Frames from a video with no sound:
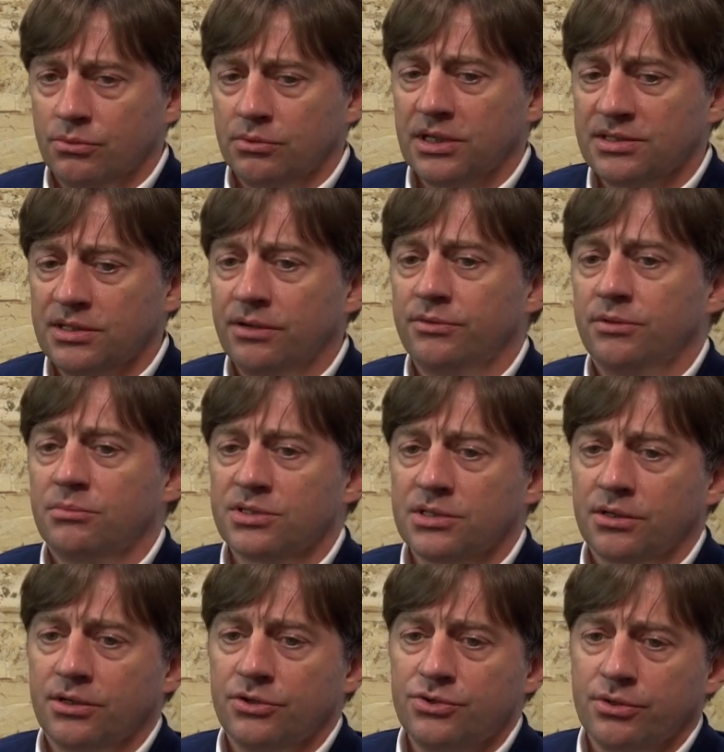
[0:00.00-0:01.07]
основными
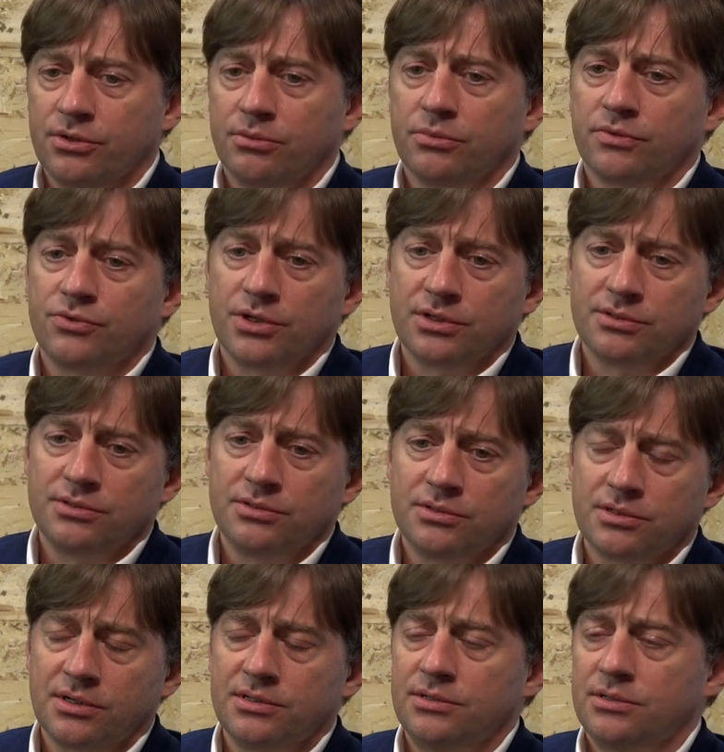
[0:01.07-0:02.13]
заказчиками, в частности,
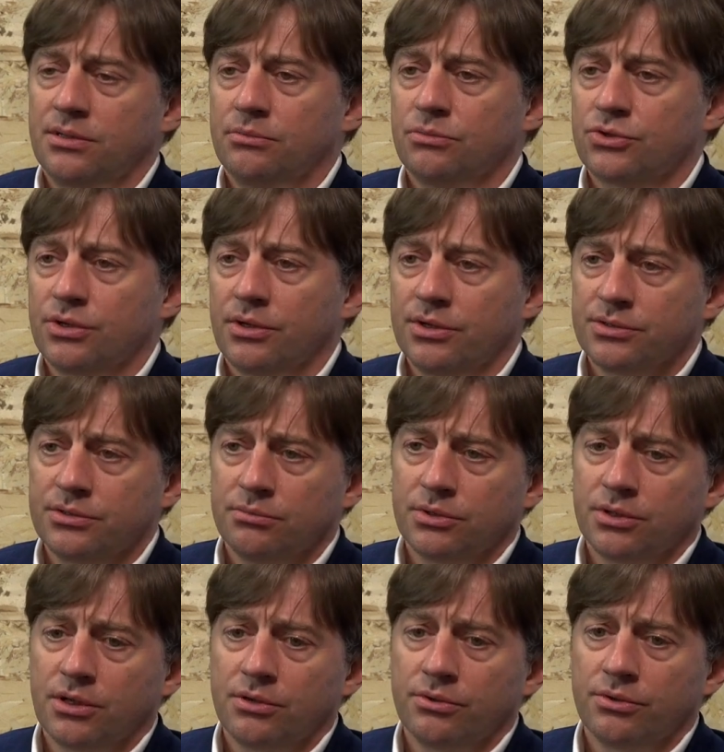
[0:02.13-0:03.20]
с российскими железными
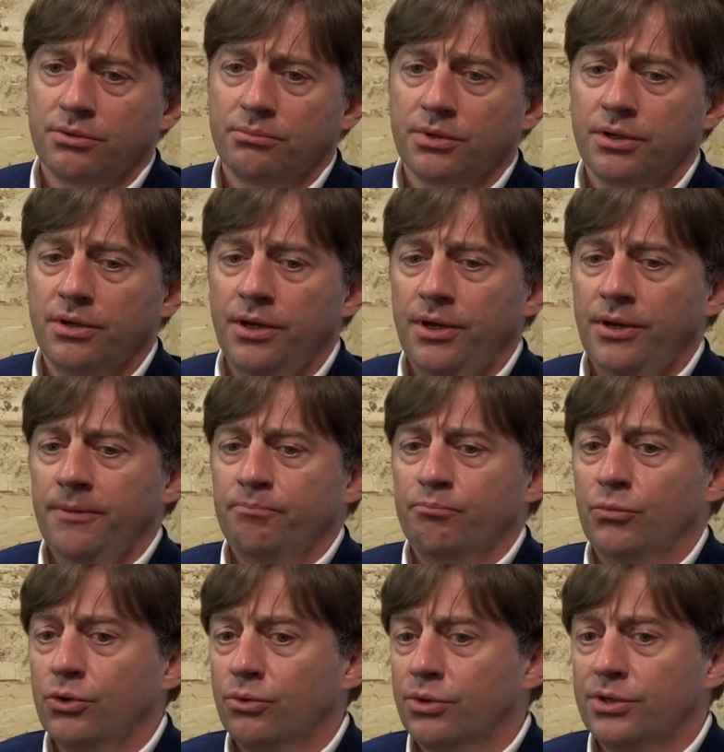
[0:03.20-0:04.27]
дорогами.
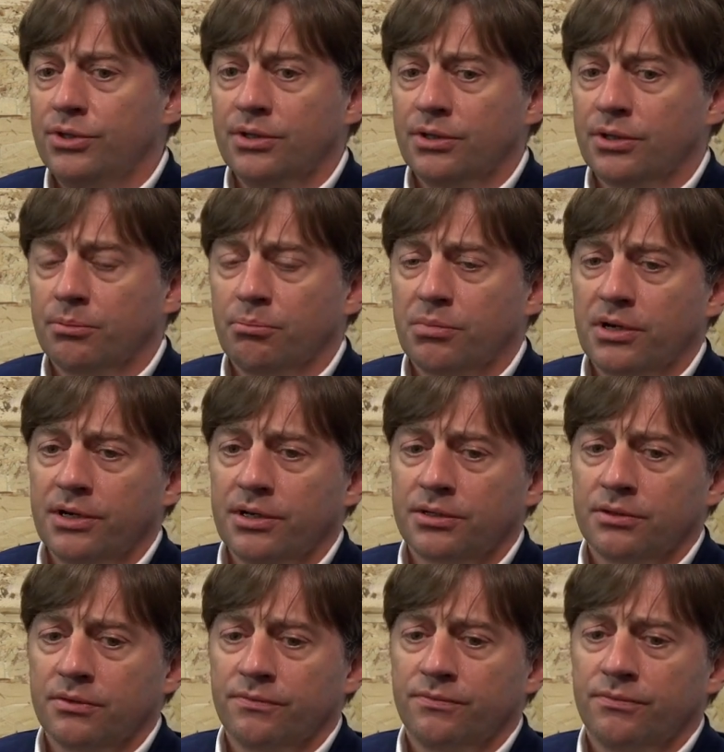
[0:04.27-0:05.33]
Много делаем
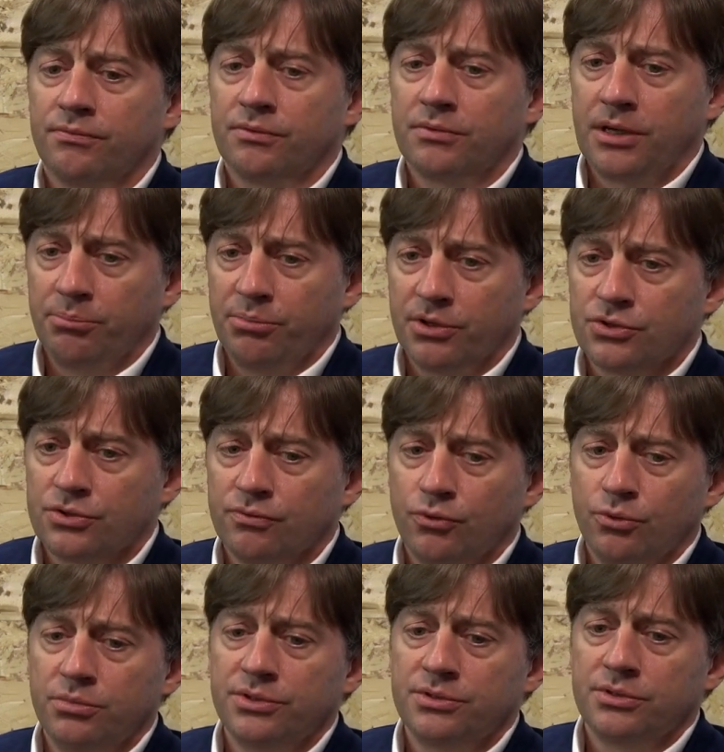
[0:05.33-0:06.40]
проектов, опять же, в
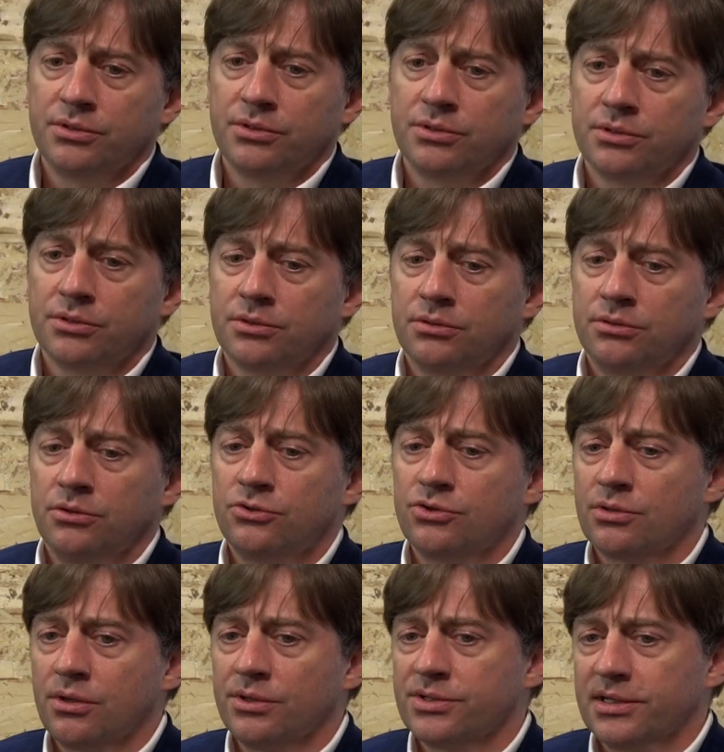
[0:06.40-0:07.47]
области
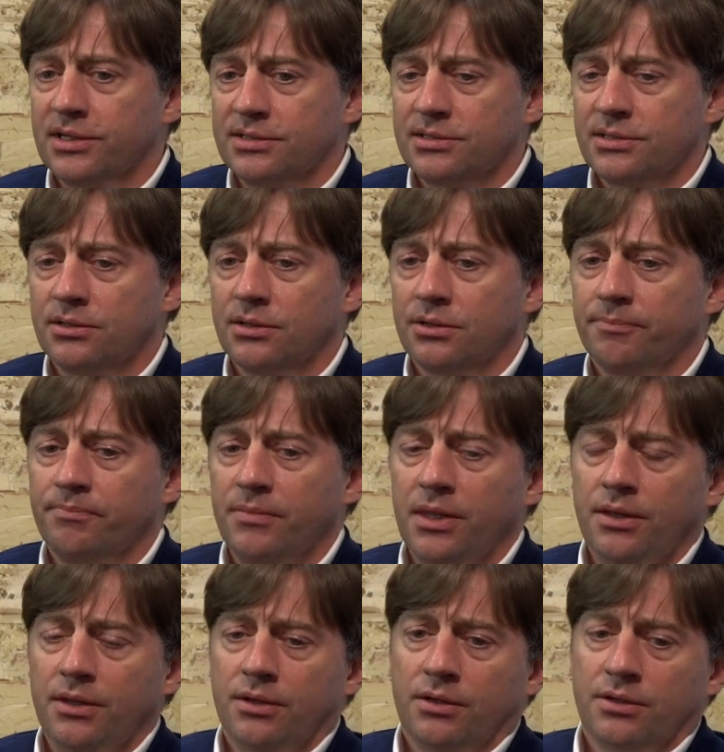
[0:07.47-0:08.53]
диджитализации,
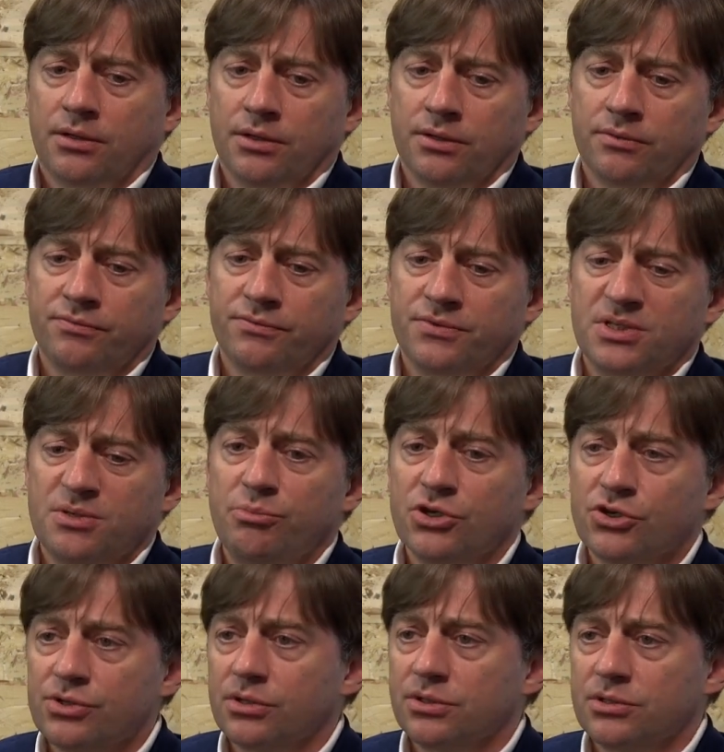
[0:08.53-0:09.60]
э, в
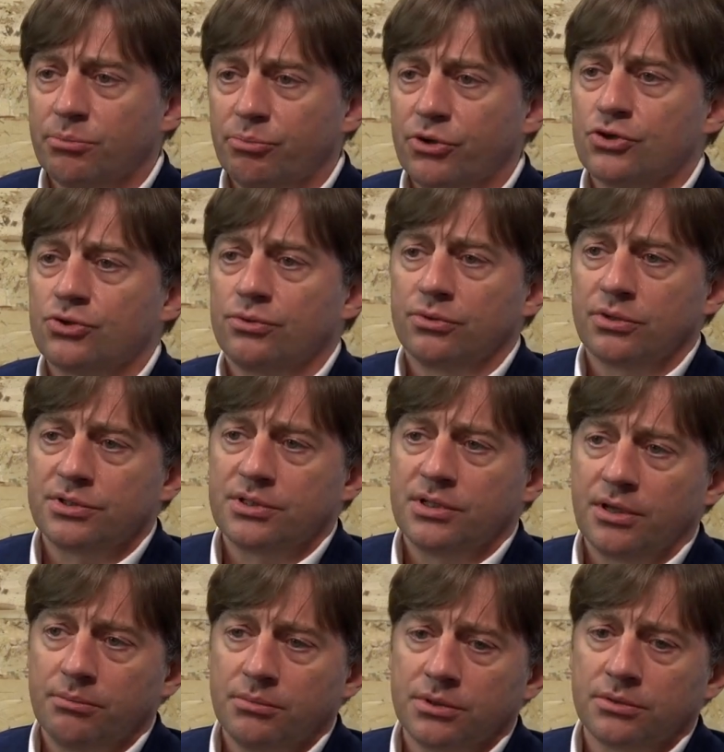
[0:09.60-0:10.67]
смежных, сопряженных с
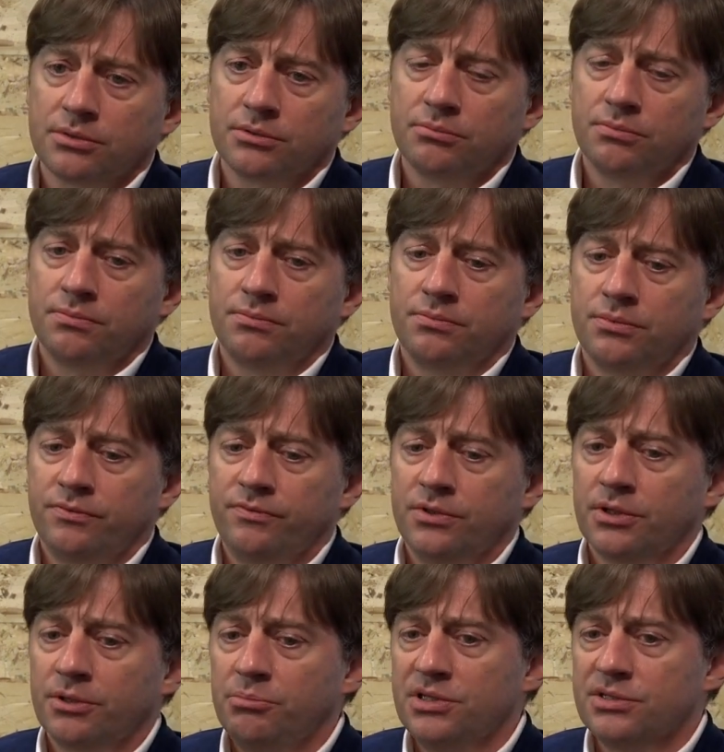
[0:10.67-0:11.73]
нами
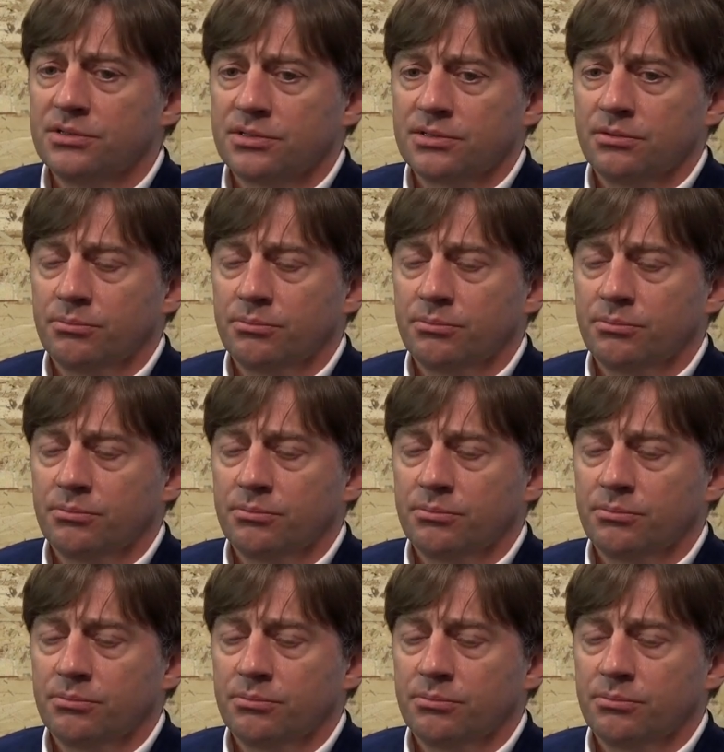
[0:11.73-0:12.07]
видах бизнеса,